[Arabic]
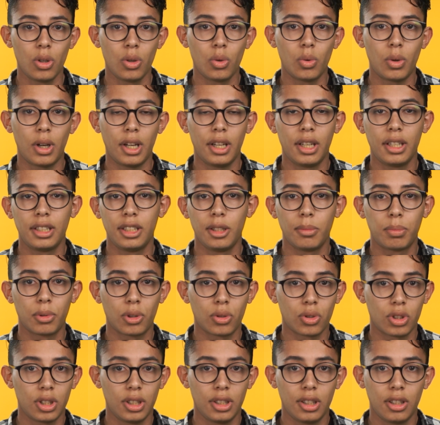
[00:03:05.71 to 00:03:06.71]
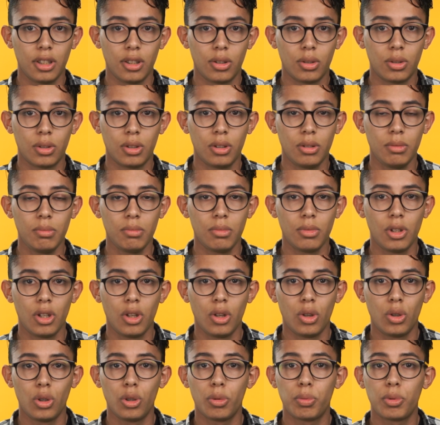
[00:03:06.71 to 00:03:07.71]
وعندنا دي بروجي نديروهم
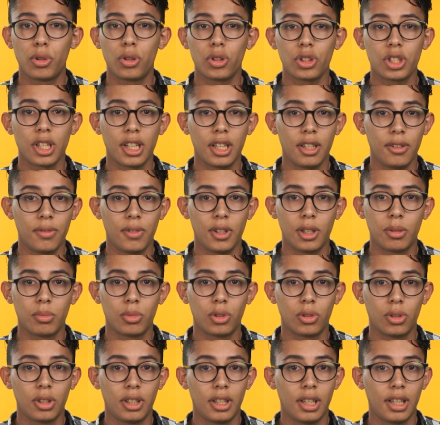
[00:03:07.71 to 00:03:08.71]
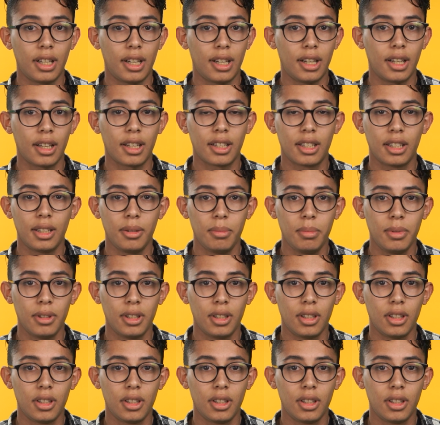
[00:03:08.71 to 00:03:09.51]
لو بروشان ايفينمون اللي راه قريب